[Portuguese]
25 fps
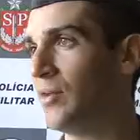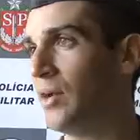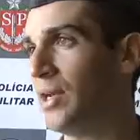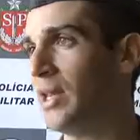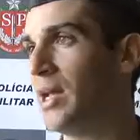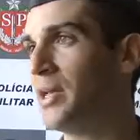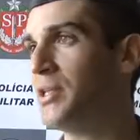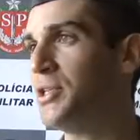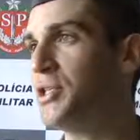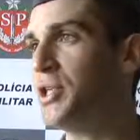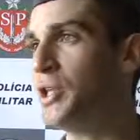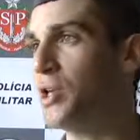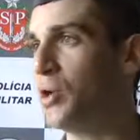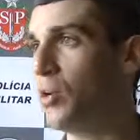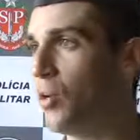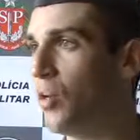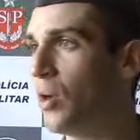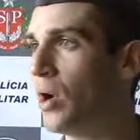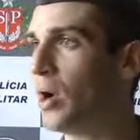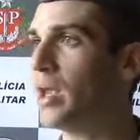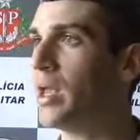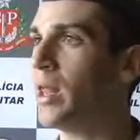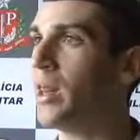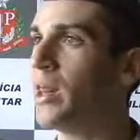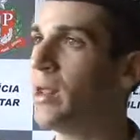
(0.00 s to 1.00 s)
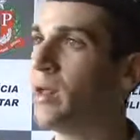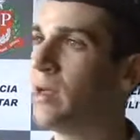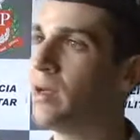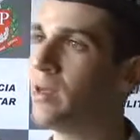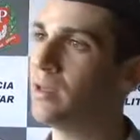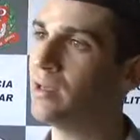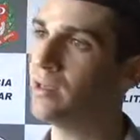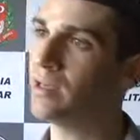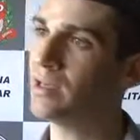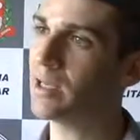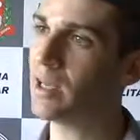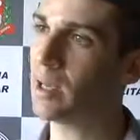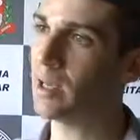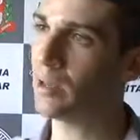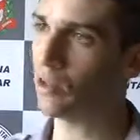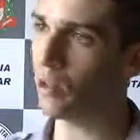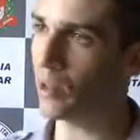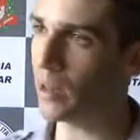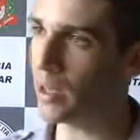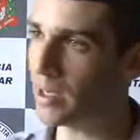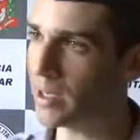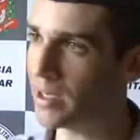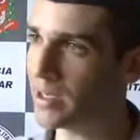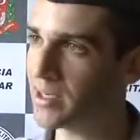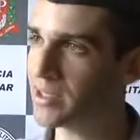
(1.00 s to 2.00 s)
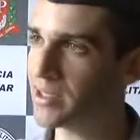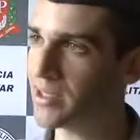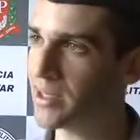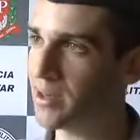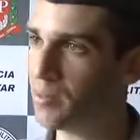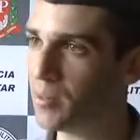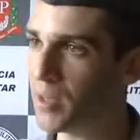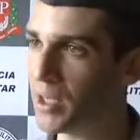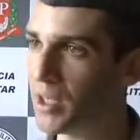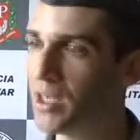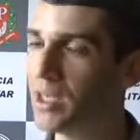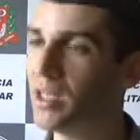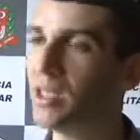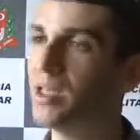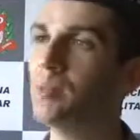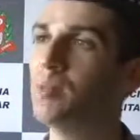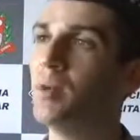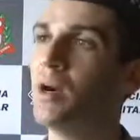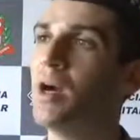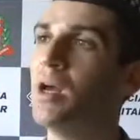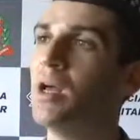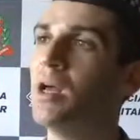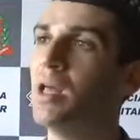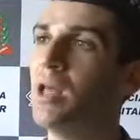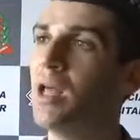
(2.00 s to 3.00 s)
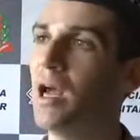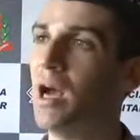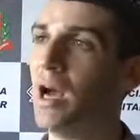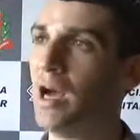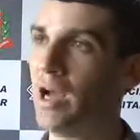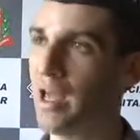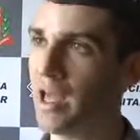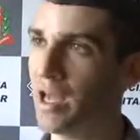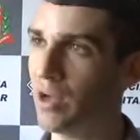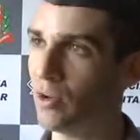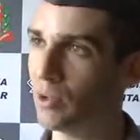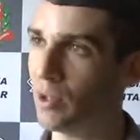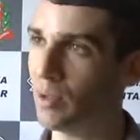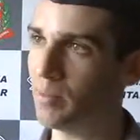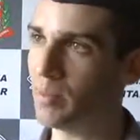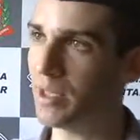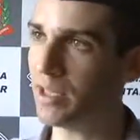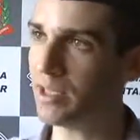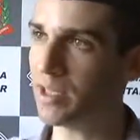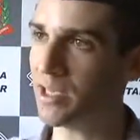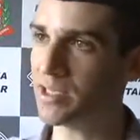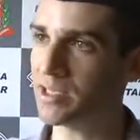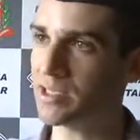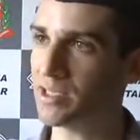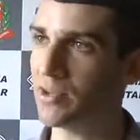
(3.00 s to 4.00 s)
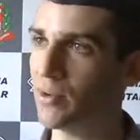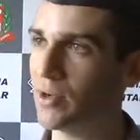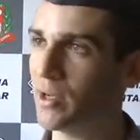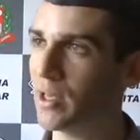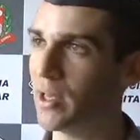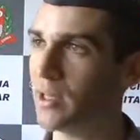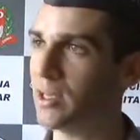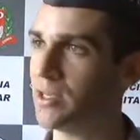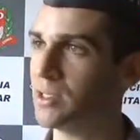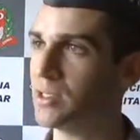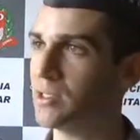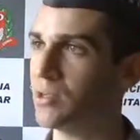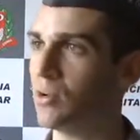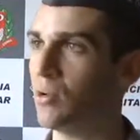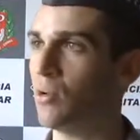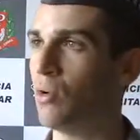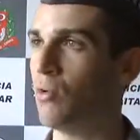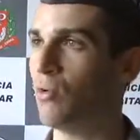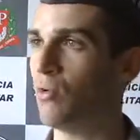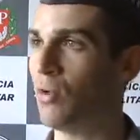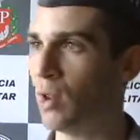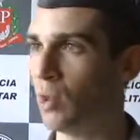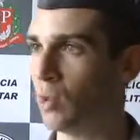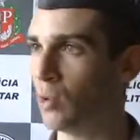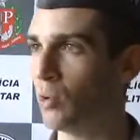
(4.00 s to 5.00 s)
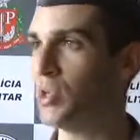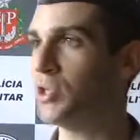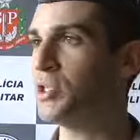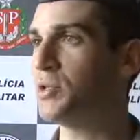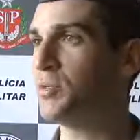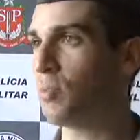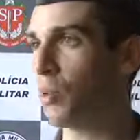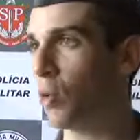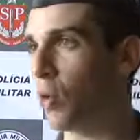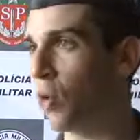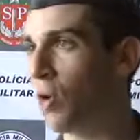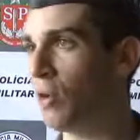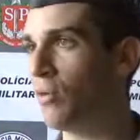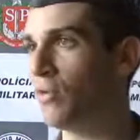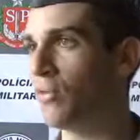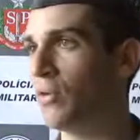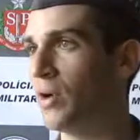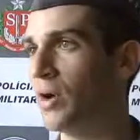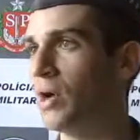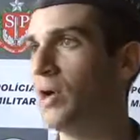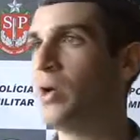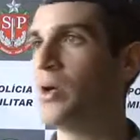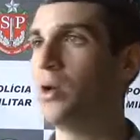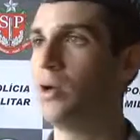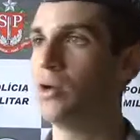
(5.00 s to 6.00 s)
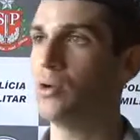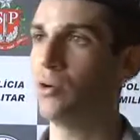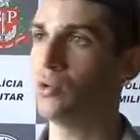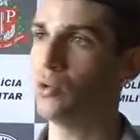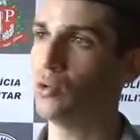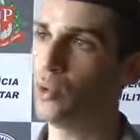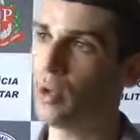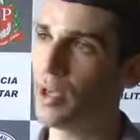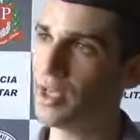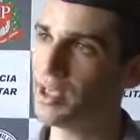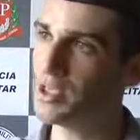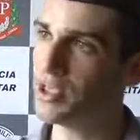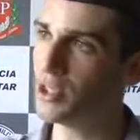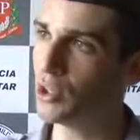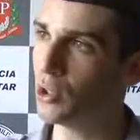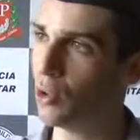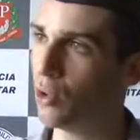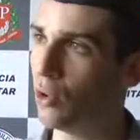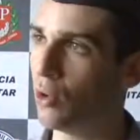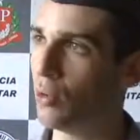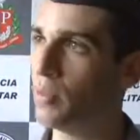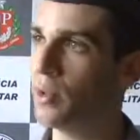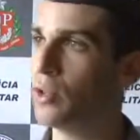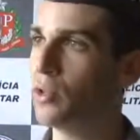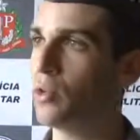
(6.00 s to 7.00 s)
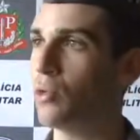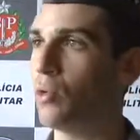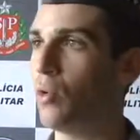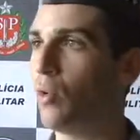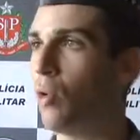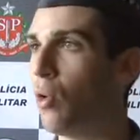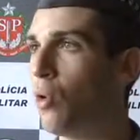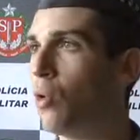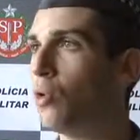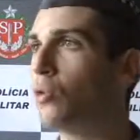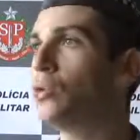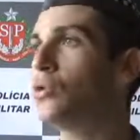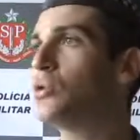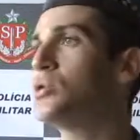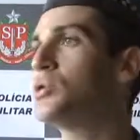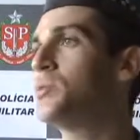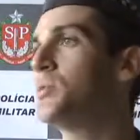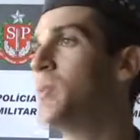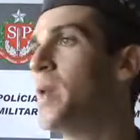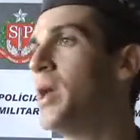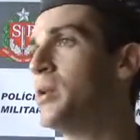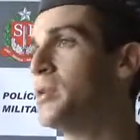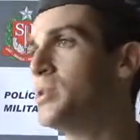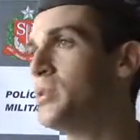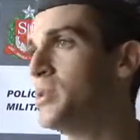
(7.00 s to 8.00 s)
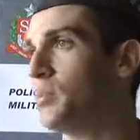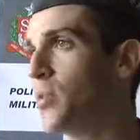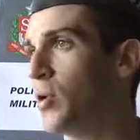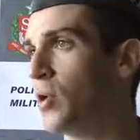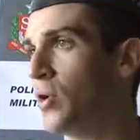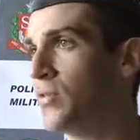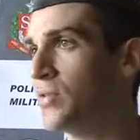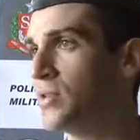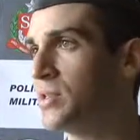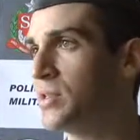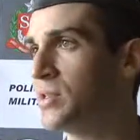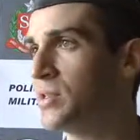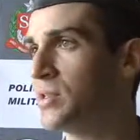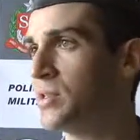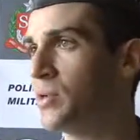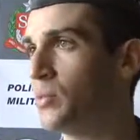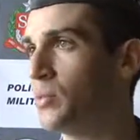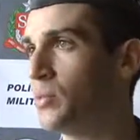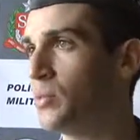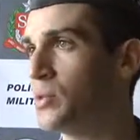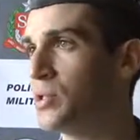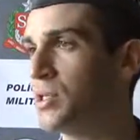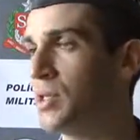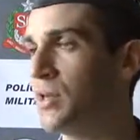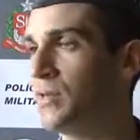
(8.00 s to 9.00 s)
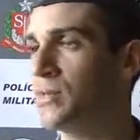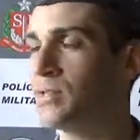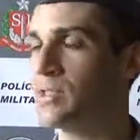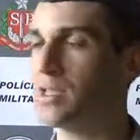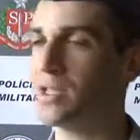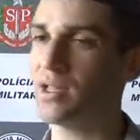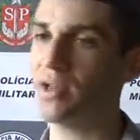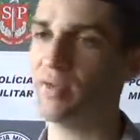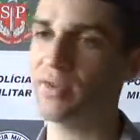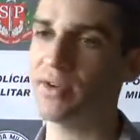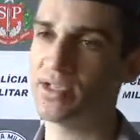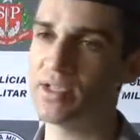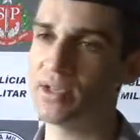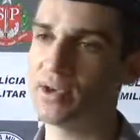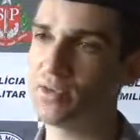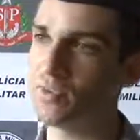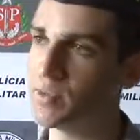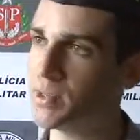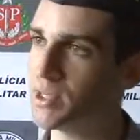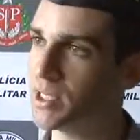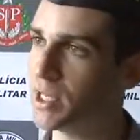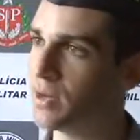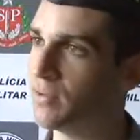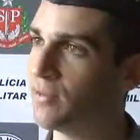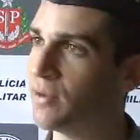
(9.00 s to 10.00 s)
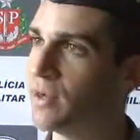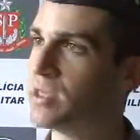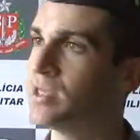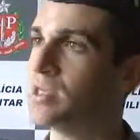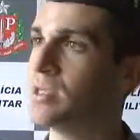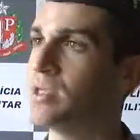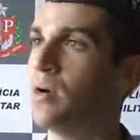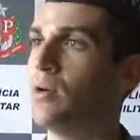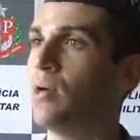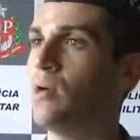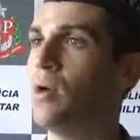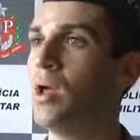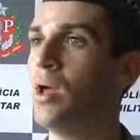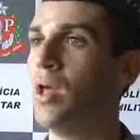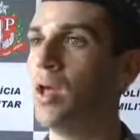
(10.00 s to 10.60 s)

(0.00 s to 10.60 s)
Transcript: verdade, tirou aquela, aquela tolerância mínima, a regulamentação em relação ao valor de prova do etilômetro, outros meios de provas que são possíveis através da observação,